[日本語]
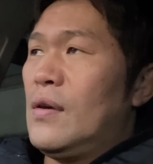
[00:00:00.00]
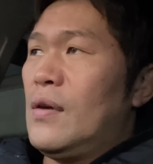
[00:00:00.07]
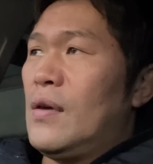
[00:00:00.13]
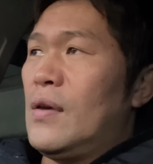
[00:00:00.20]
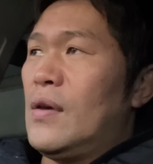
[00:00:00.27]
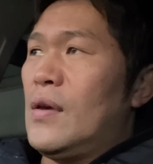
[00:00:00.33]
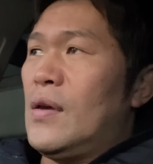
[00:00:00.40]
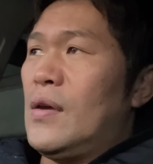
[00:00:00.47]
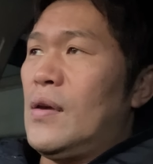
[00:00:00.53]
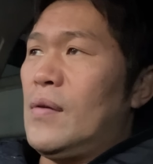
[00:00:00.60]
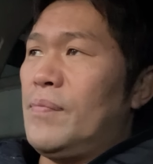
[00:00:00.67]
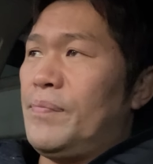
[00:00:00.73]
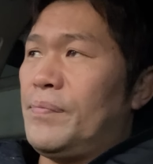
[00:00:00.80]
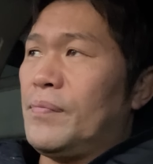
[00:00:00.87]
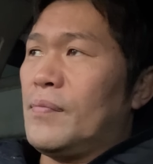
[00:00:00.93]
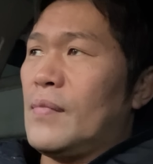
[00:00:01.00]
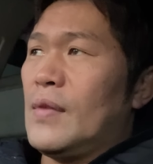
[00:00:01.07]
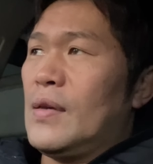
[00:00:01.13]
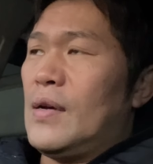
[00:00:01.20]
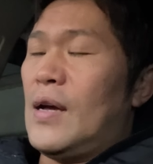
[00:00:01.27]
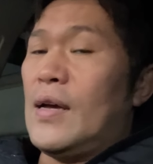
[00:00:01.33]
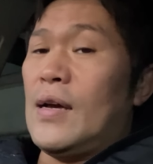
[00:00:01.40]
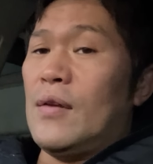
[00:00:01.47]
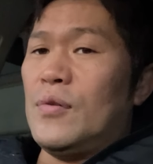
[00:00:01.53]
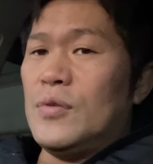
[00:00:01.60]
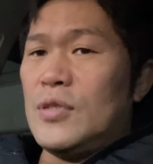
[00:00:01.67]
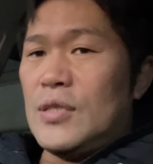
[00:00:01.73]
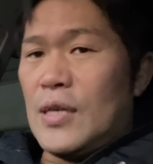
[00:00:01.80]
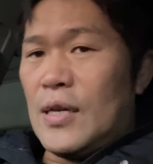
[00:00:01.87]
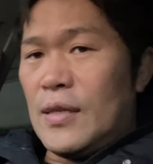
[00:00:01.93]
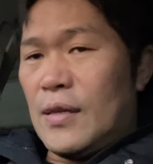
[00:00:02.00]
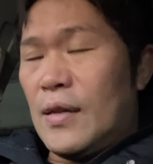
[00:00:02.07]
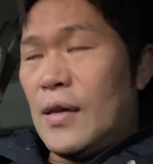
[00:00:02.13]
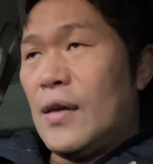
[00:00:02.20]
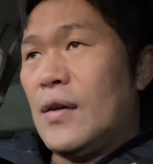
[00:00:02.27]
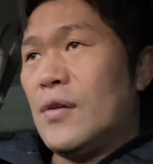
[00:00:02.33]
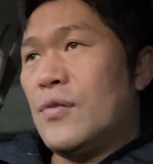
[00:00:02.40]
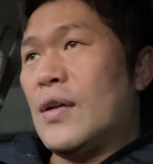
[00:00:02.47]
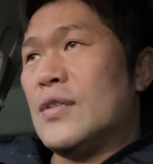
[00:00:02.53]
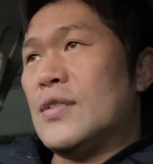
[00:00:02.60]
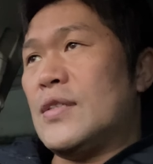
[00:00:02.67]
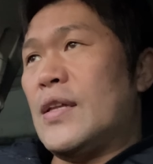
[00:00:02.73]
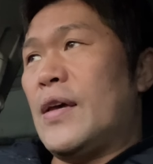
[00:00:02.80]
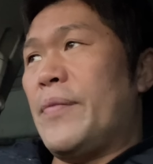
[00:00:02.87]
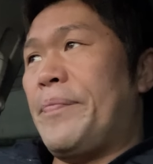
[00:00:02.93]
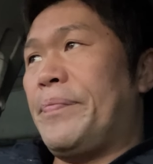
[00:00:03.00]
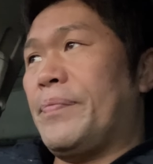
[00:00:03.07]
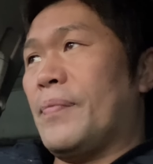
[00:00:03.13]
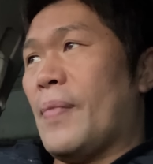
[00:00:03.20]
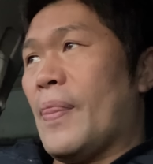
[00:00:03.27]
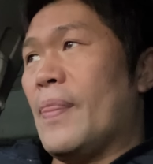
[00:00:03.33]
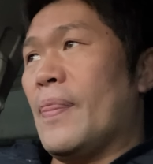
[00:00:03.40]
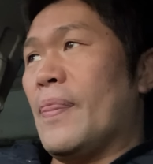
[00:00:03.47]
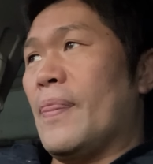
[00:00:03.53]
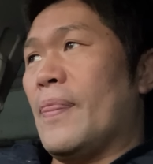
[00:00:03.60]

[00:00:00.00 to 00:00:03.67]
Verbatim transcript: えー、海外の試合でね、フランスで、うん、